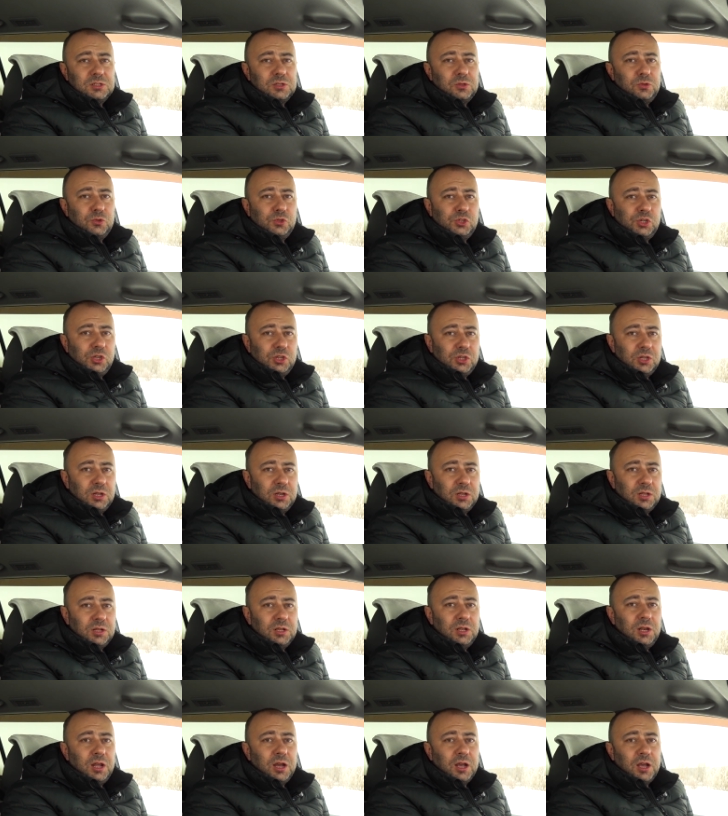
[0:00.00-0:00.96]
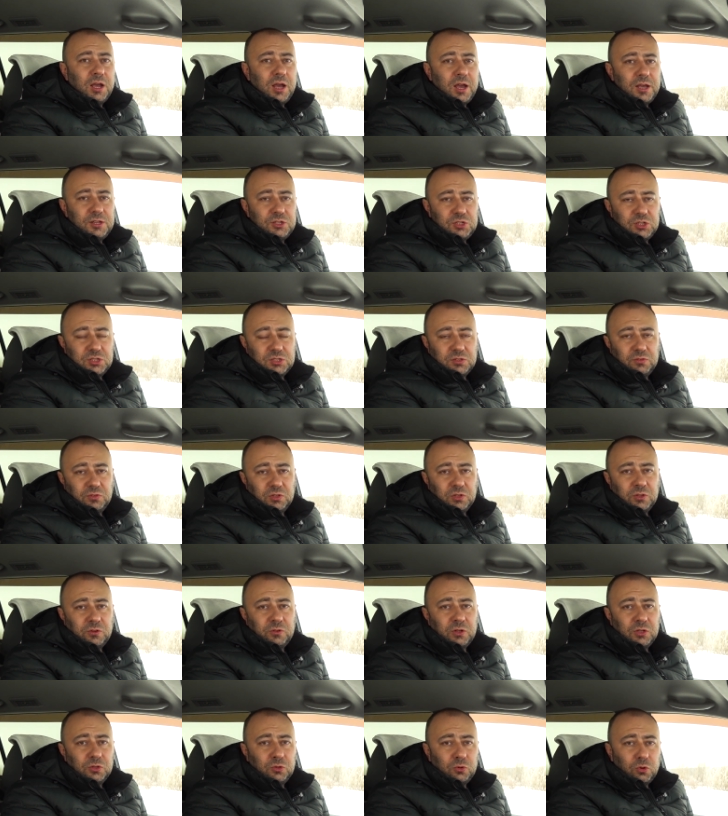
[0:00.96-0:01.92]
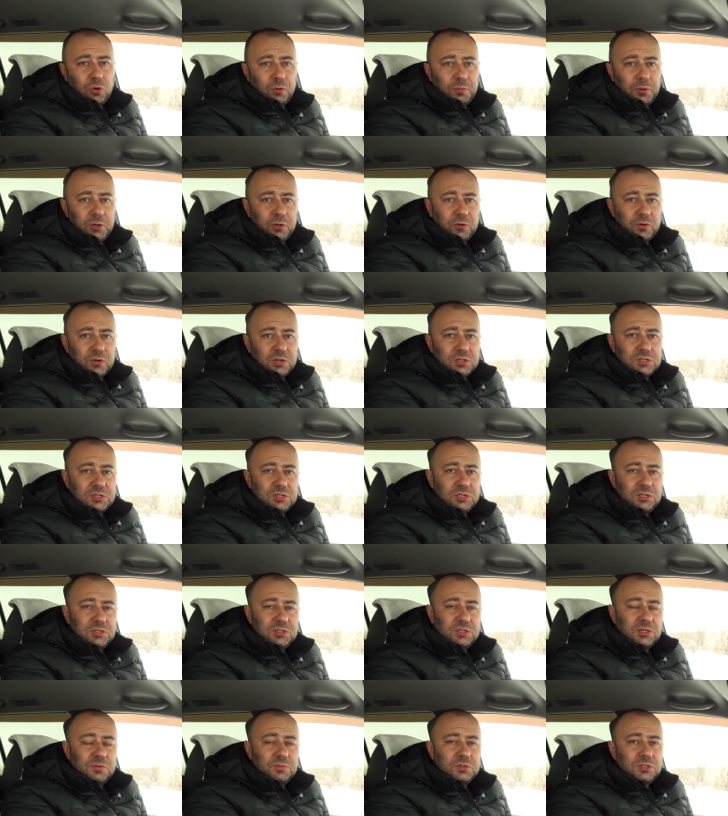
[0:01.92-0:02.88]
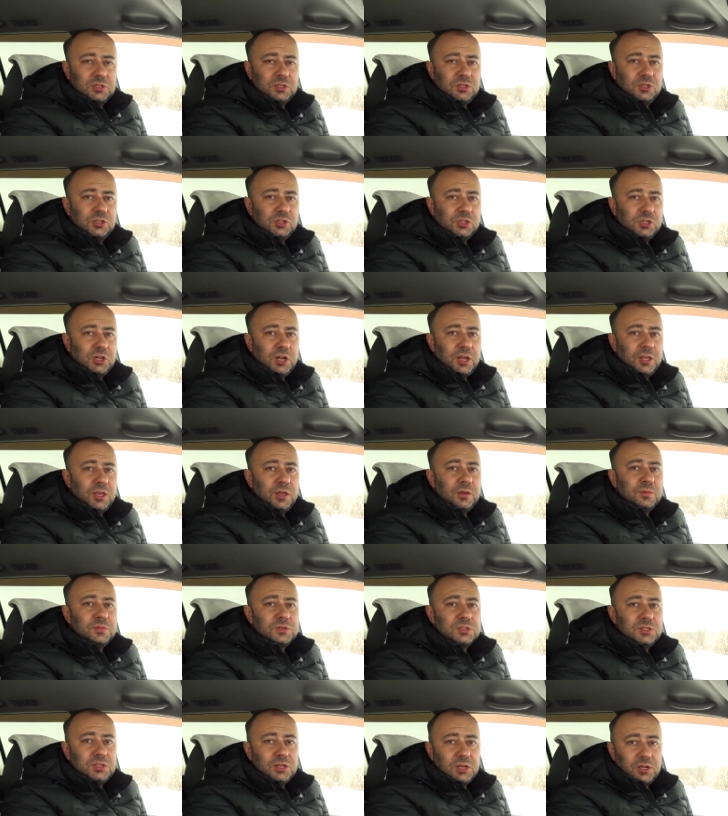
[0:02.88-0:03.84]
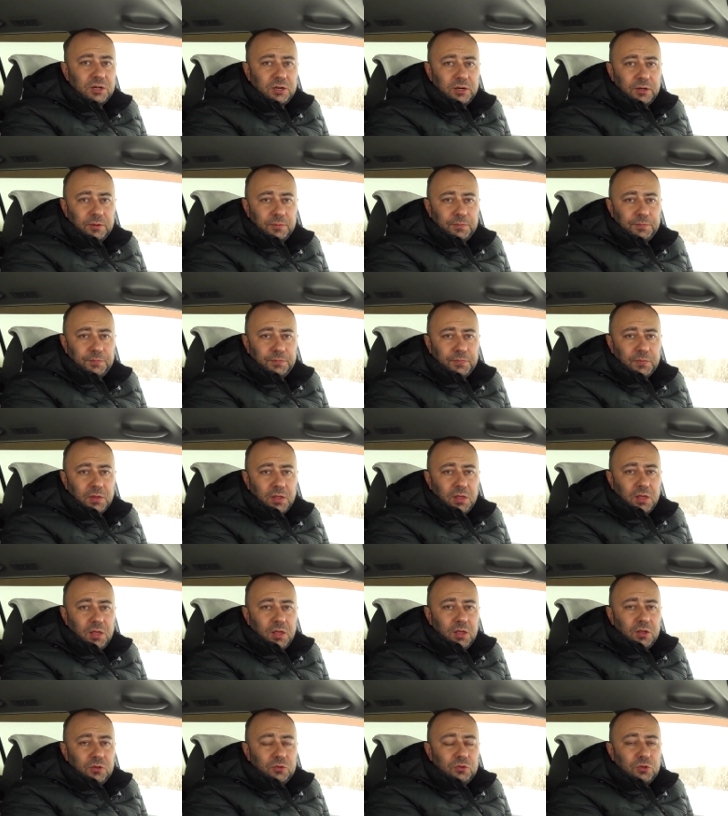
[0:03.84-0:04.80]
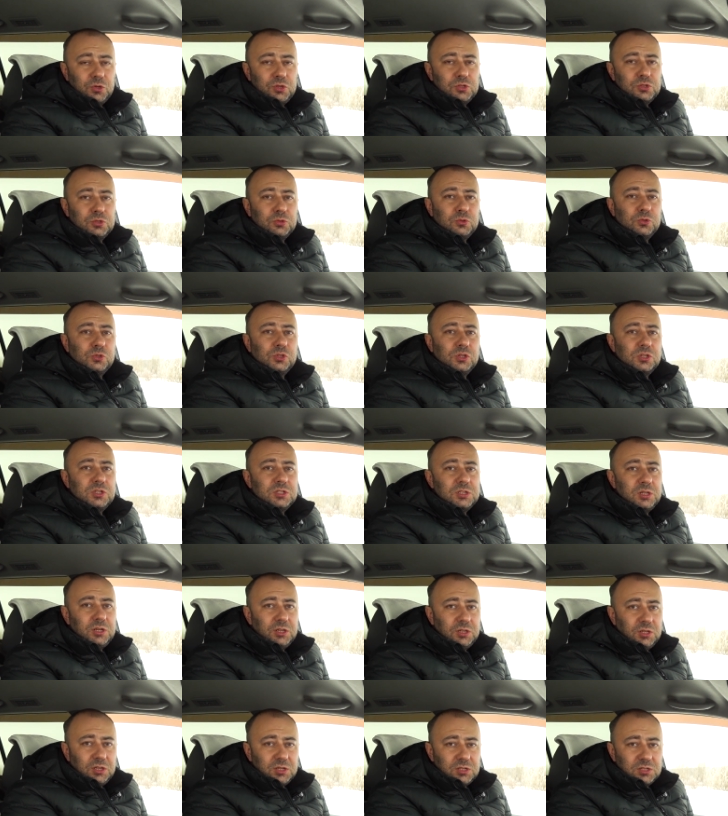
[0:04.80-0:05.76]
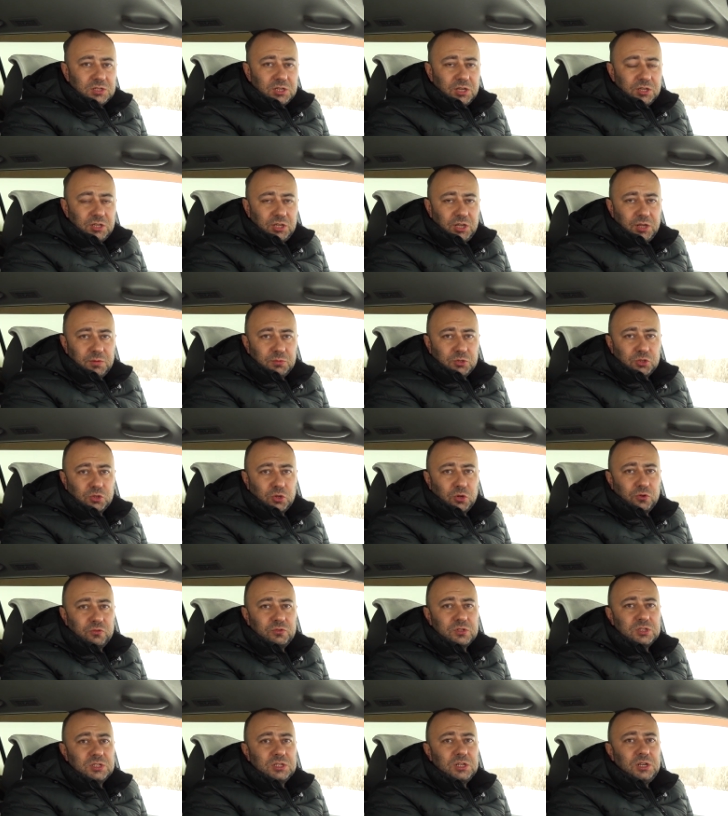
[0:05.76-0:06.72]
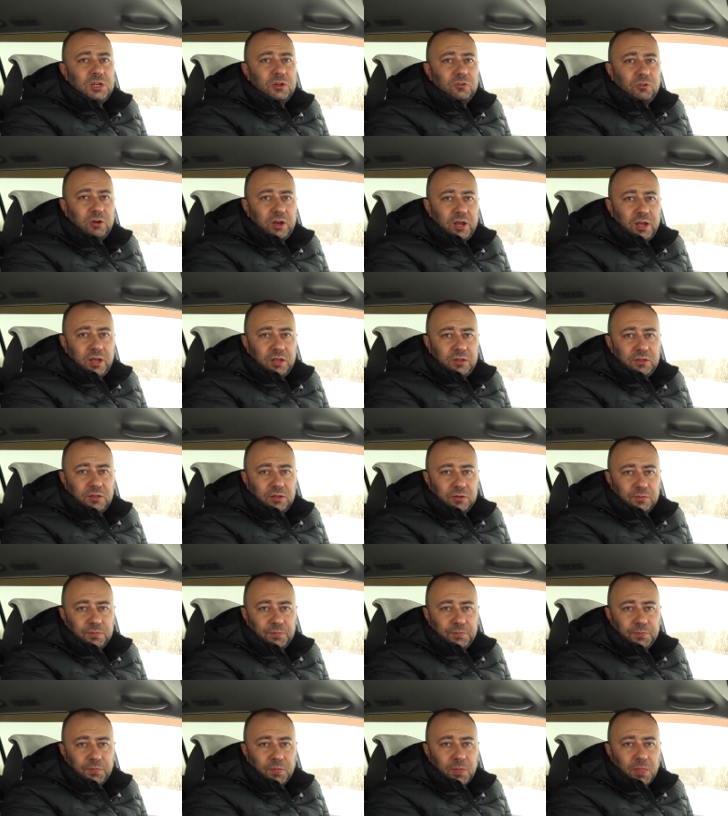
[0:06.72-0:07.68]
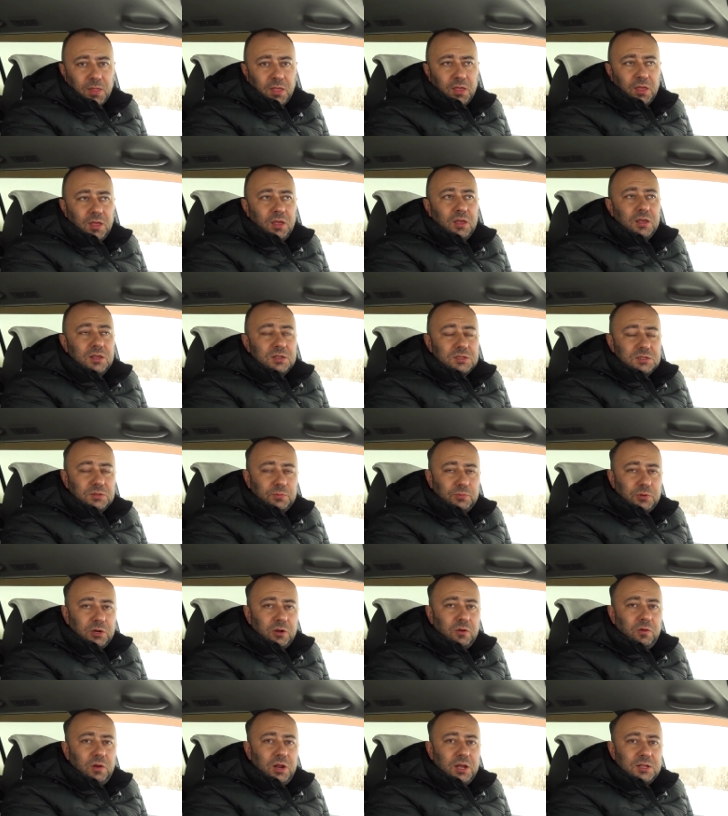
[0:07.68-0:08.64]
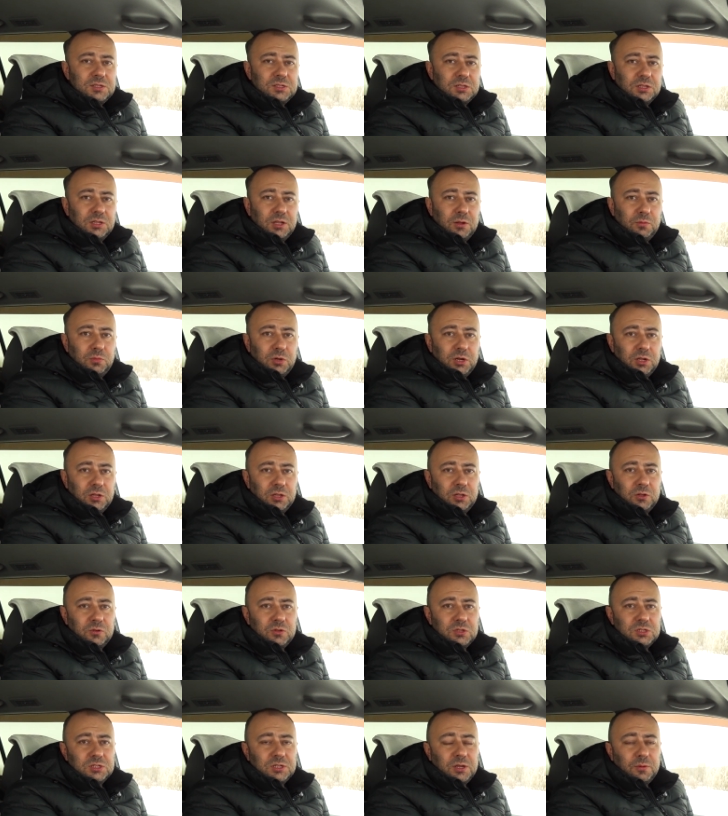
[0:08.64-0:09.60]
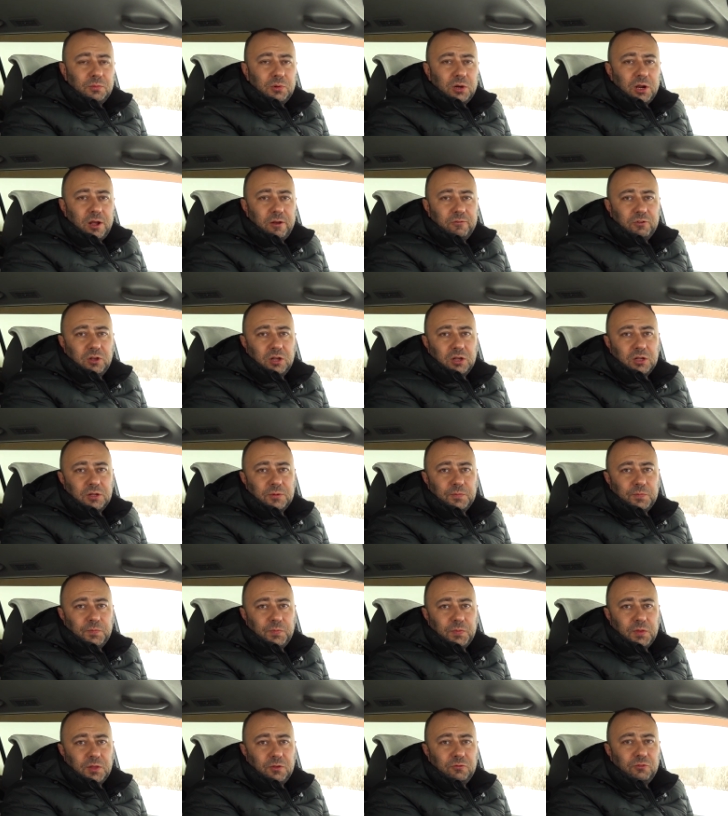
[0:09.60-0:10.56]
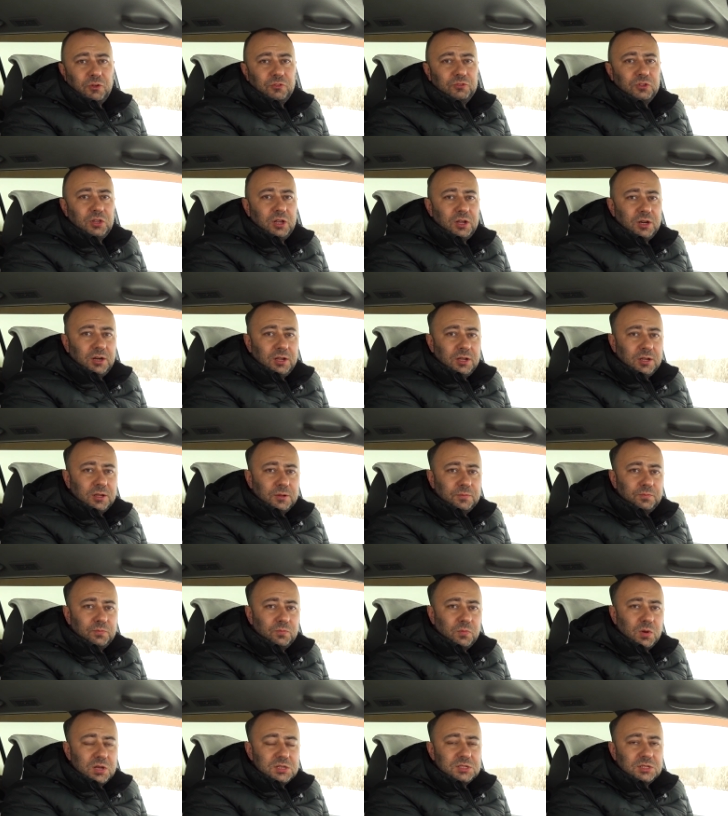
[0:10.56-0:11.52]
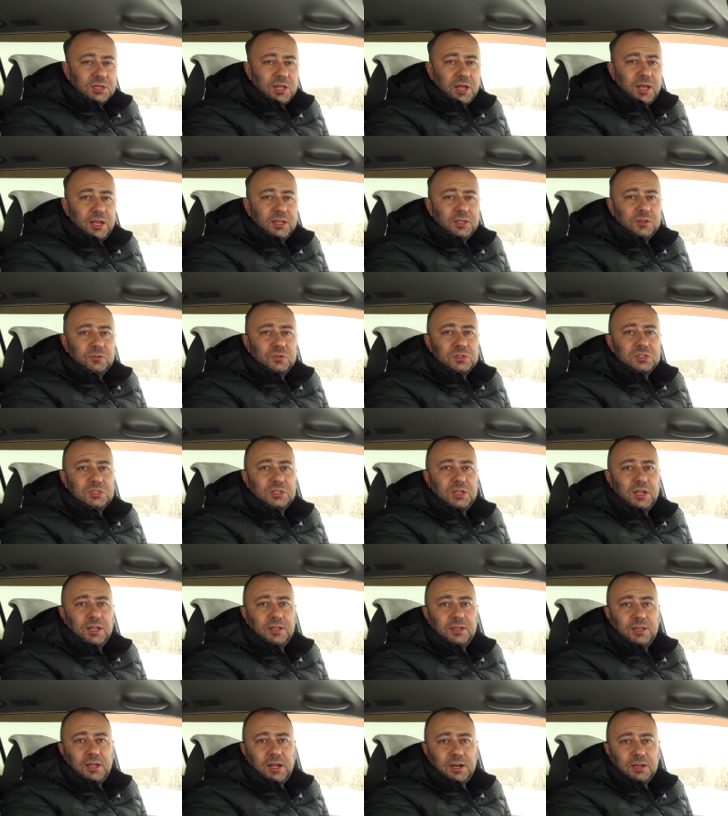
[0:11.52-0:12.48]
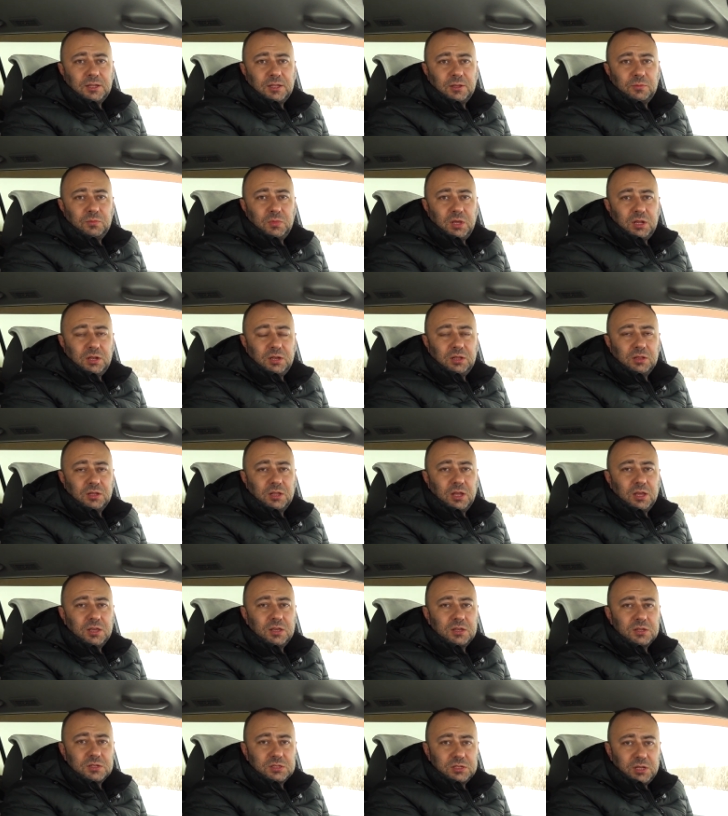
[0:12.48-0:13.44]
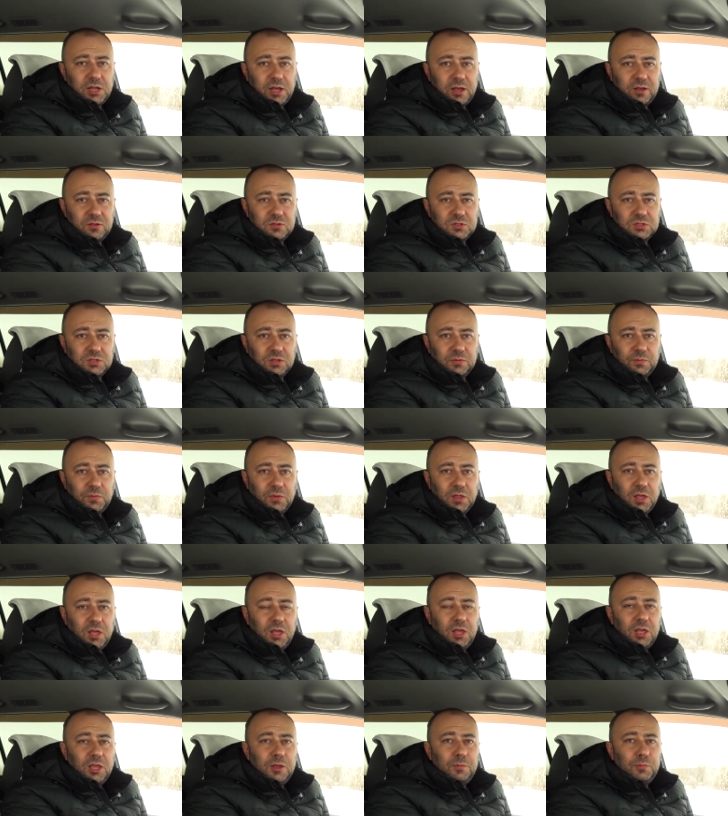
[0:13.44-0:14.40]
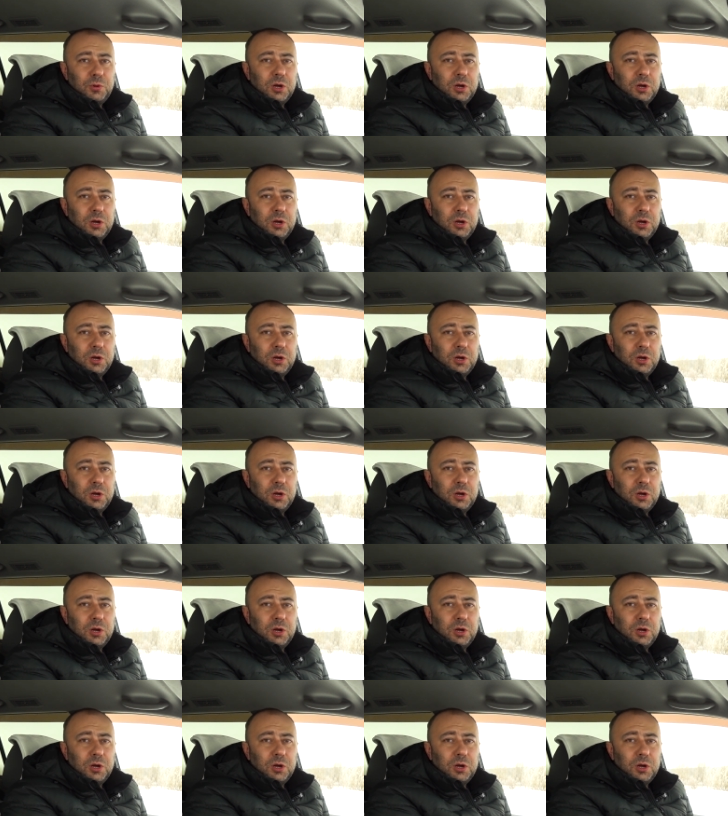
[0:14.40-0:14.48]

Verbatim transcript: исключительно для качественного топлива с низким содержанием серы. То есть нужно следить за тем, что вы заливаете, и заправляться на брендовых заправках. Во-вторых, масла этого стандарта медленно окисляются и